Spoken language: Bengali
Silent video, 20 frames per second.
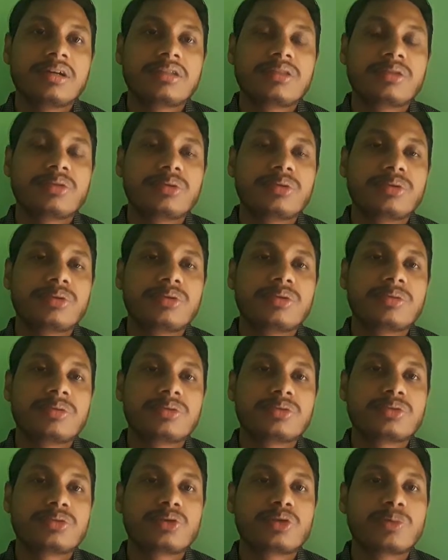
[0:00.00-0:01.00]
তো
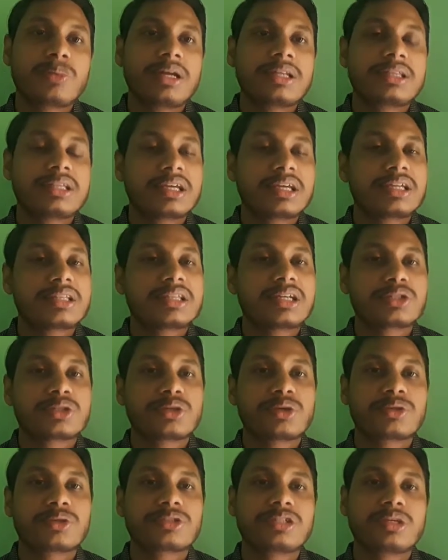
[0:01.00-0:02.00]
ছোটোবেলা থেকে তার
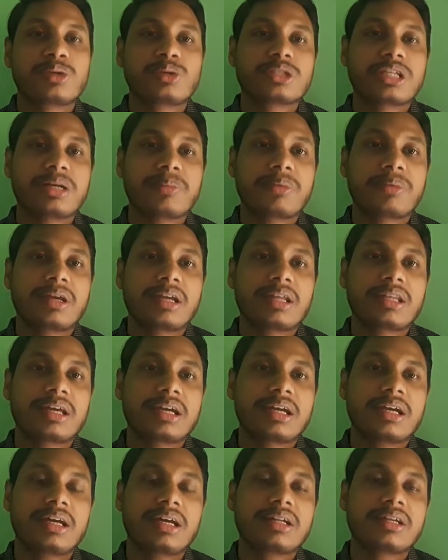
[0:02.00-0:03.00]
শখ ছিল সাপ খেলা
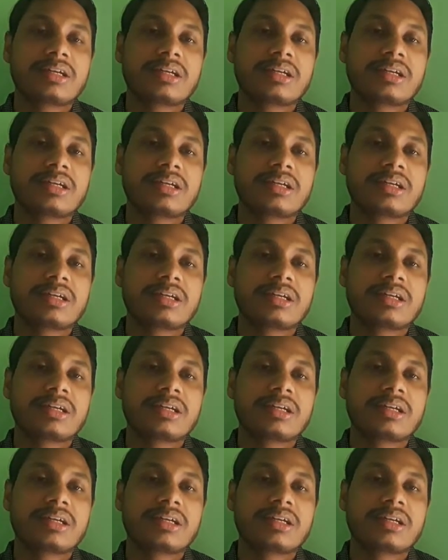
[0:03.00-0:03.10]
দেখার